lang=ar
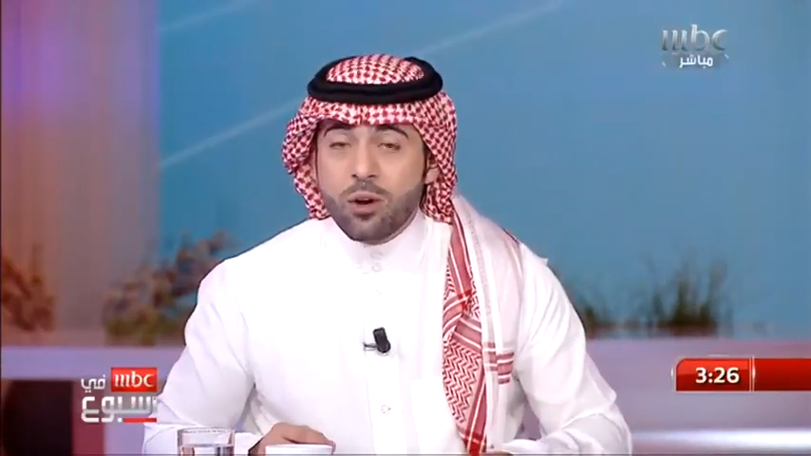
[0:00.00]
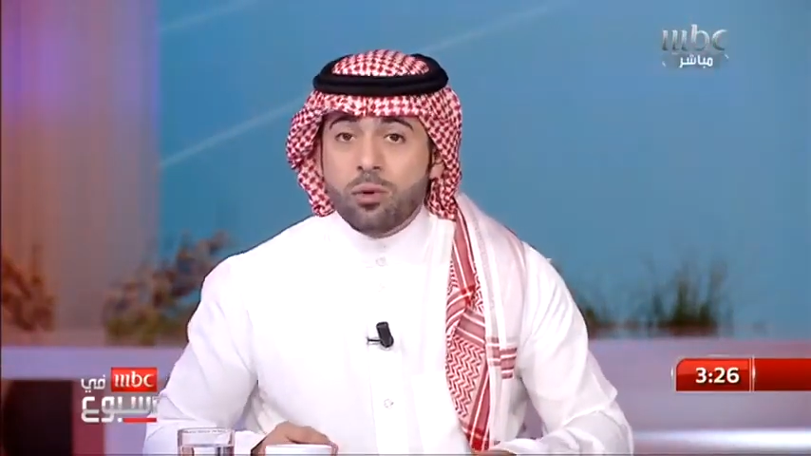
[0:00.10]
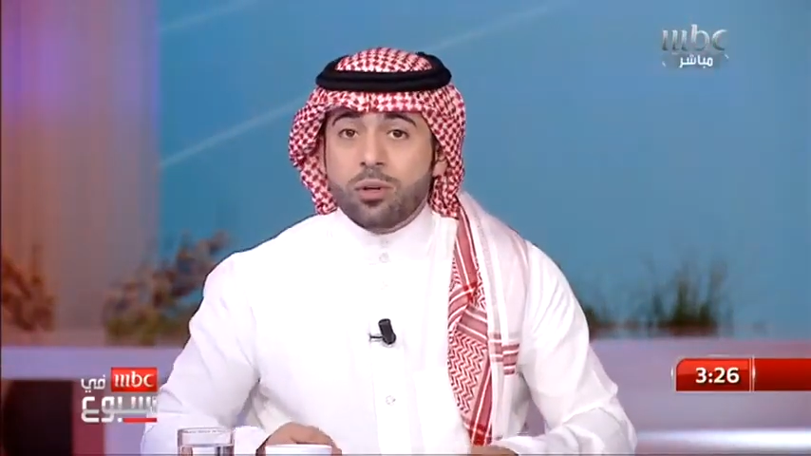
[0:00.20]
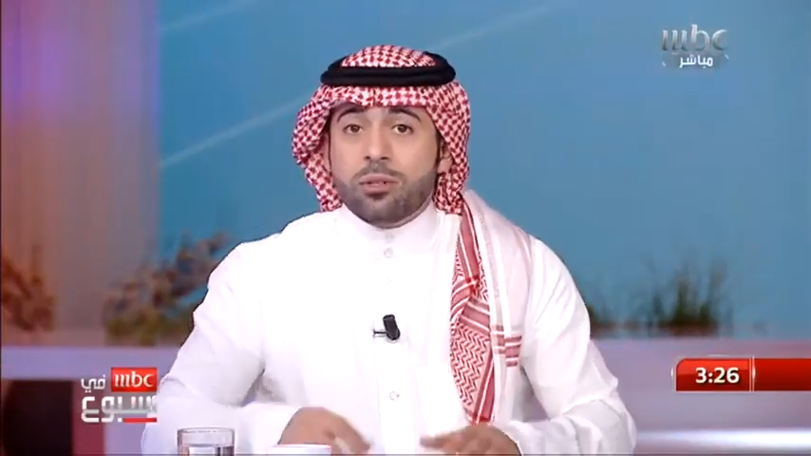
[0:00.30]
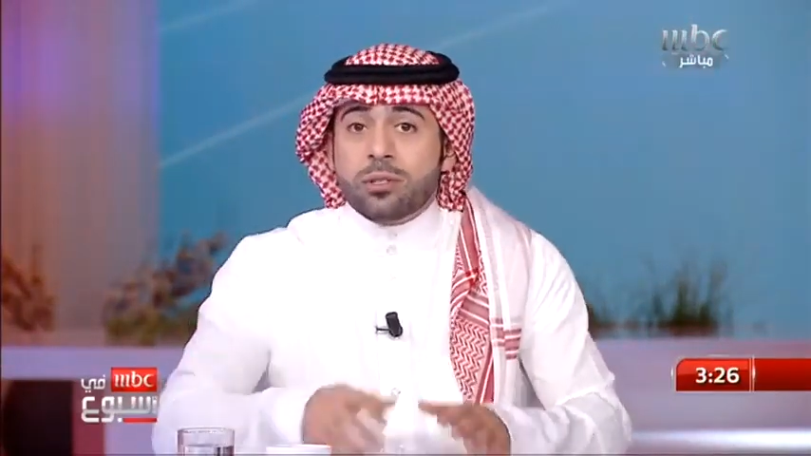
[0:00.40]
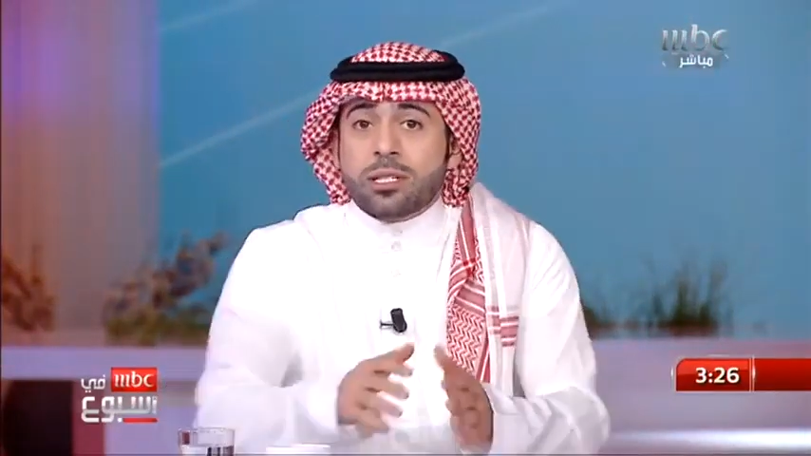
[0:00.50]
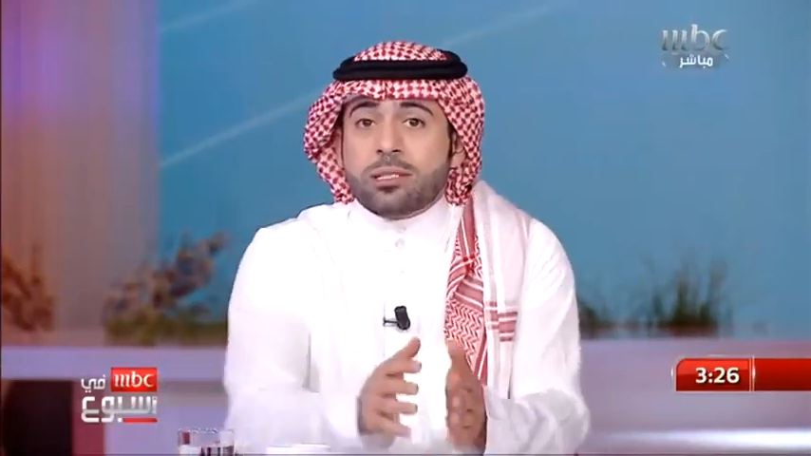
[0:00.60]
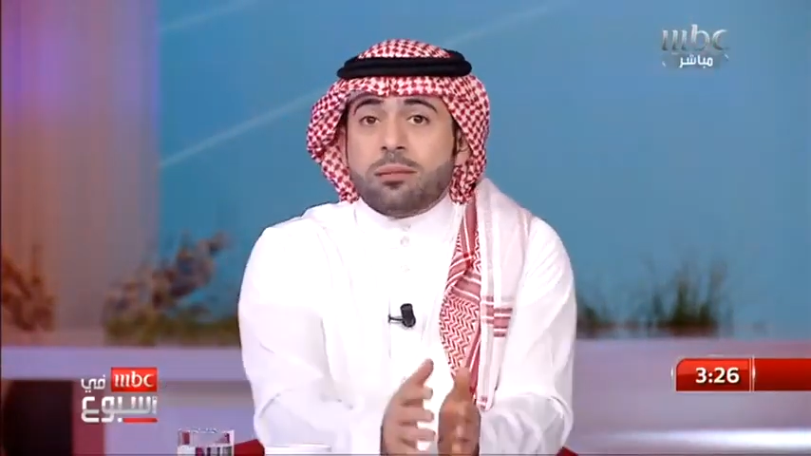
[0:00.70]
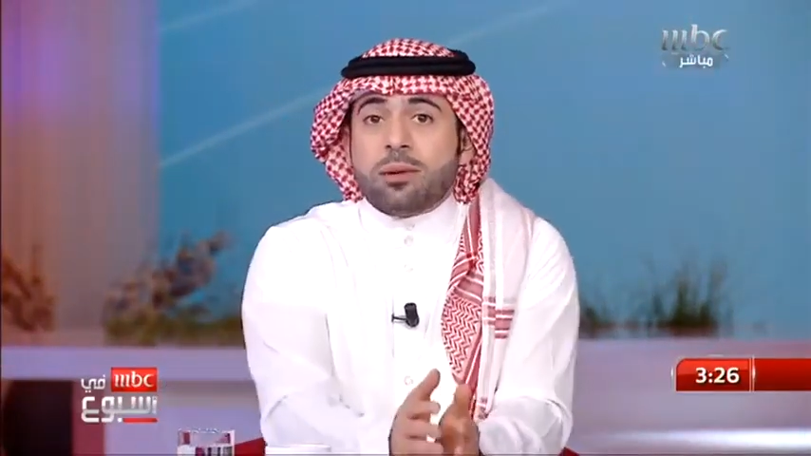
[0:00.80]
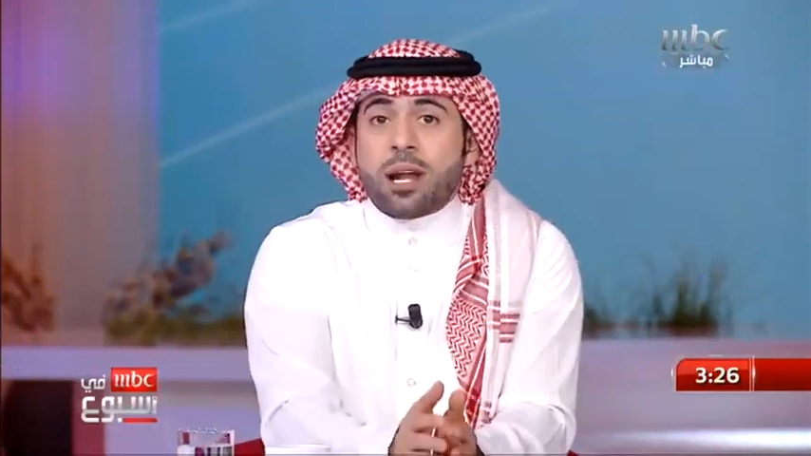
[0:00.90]

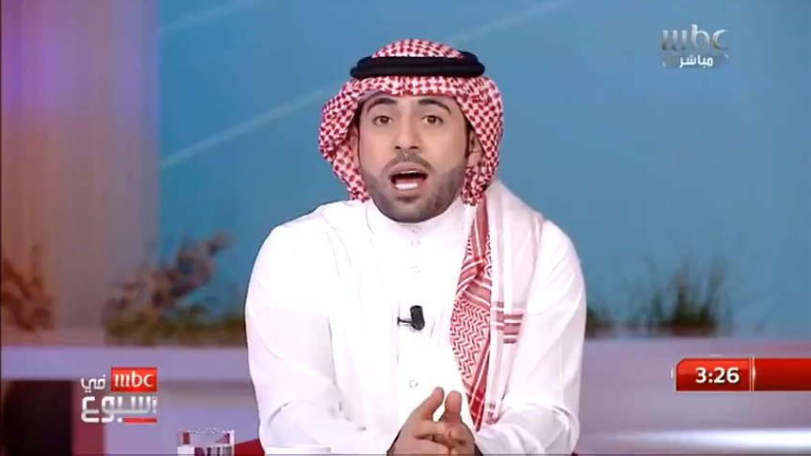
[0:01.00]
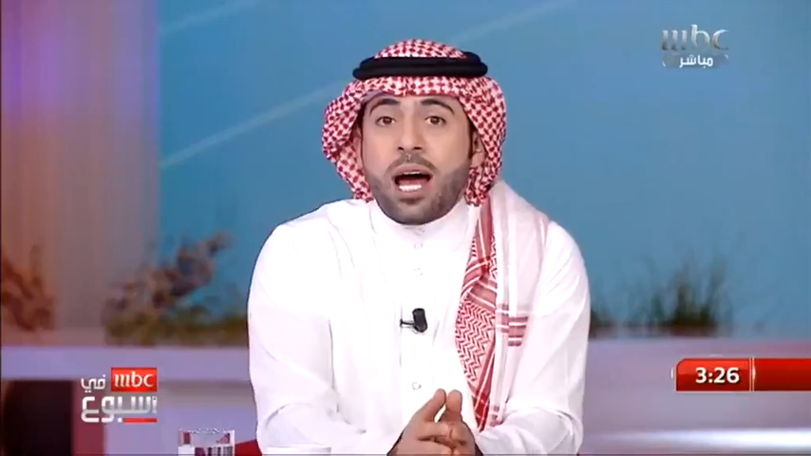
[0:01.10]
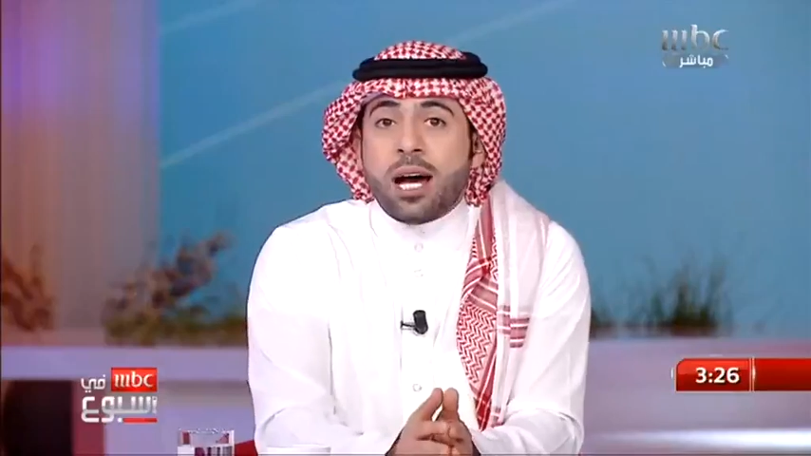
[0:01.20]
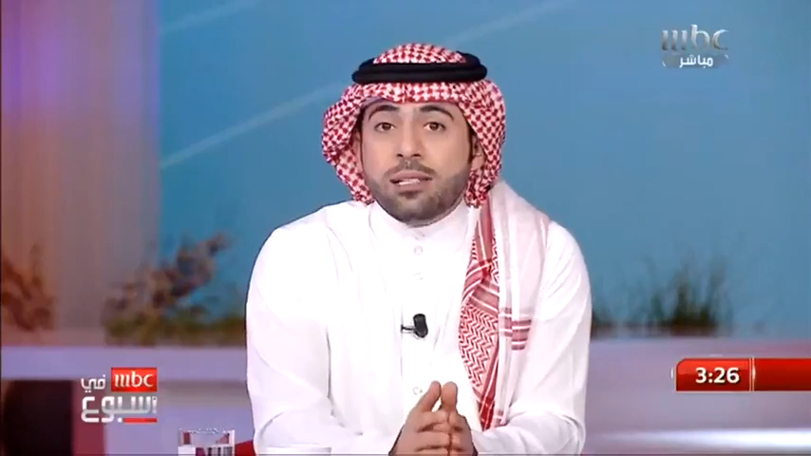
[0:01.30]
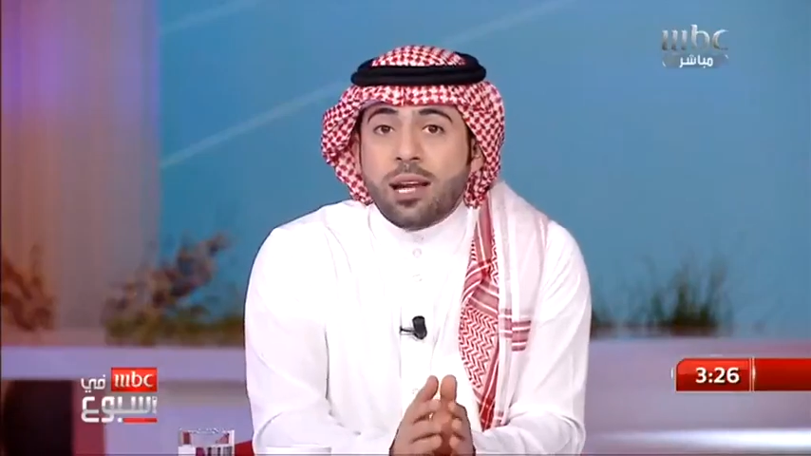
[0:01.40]
ويعتبر احد